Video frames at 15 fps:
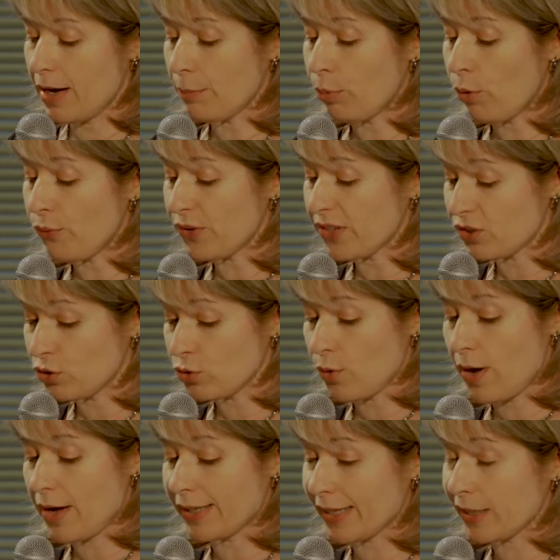la
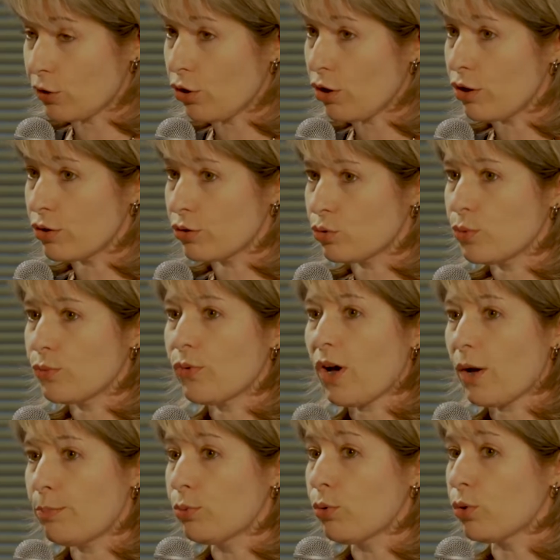profession agricole
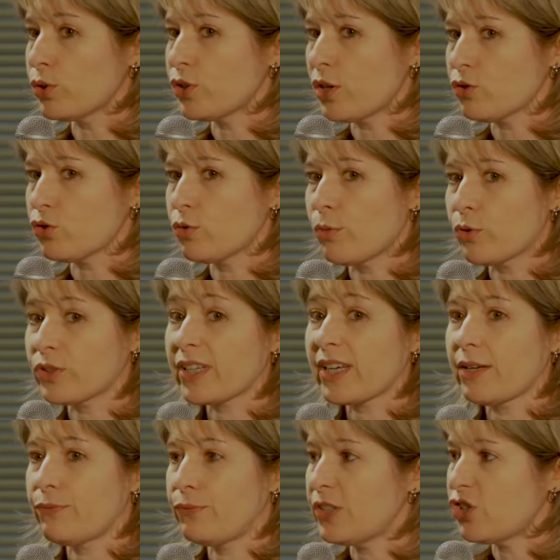devra pour autant se
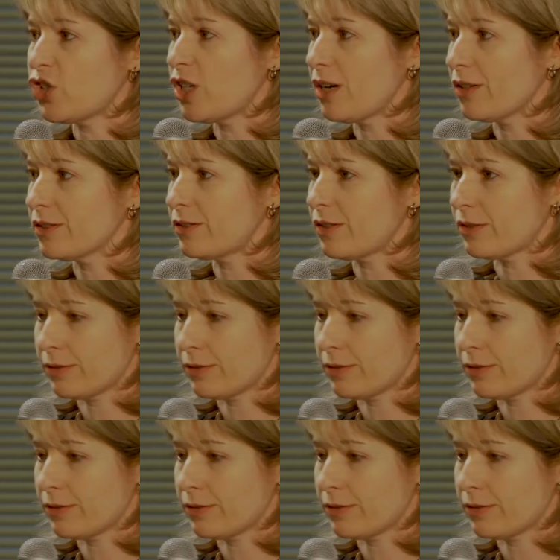montrer vigilante.